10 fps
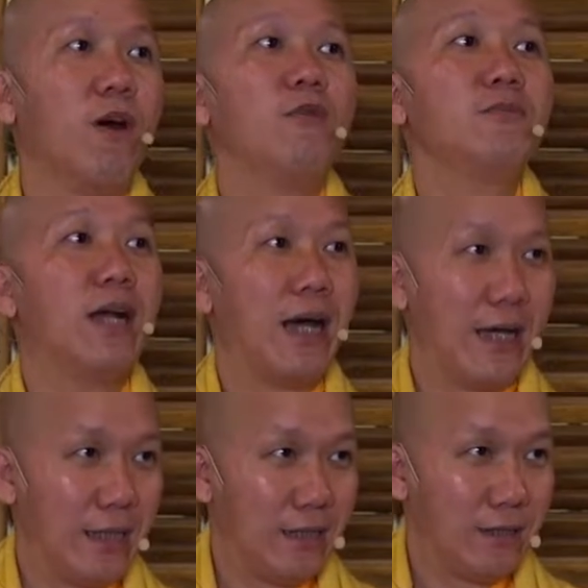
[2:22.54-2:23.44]
bốn
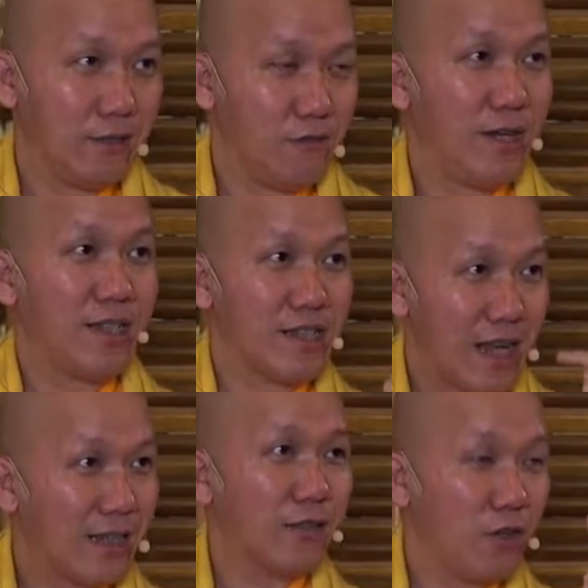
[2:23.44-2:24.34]
đại và
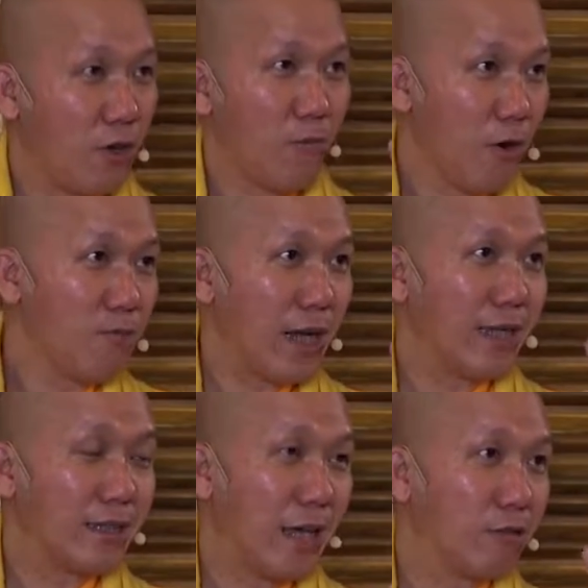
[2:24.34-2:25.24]
sắc do bốn
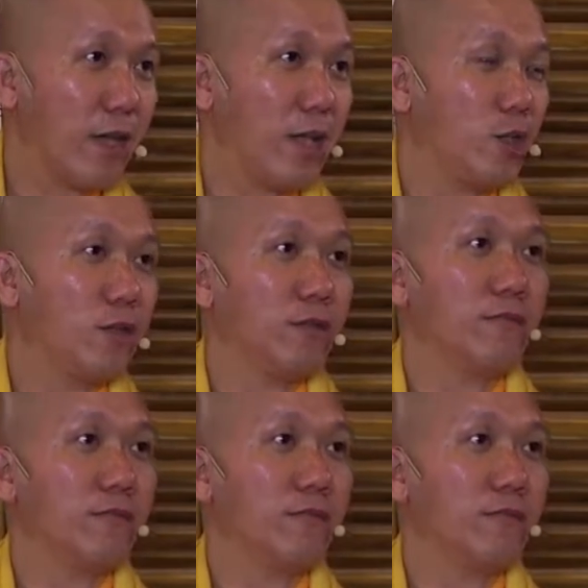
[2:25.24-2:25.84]
đại tạo thành